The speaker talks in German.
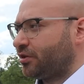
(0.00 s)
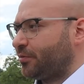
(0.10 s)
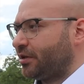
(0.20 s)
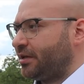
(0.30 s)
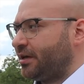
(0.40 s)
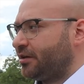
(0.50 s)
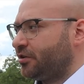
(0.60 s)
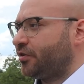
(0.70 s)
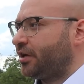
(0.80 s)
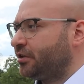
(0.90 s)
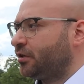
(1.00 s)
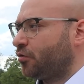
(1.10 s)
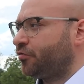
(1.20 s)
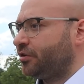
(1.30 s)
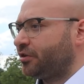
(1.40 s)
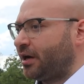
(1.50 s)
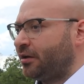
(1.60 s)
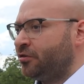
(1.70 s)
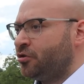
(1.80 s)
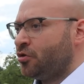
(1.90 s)
die damit einhergeht, weil da hängt dann auch viel
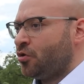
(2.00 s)
dran.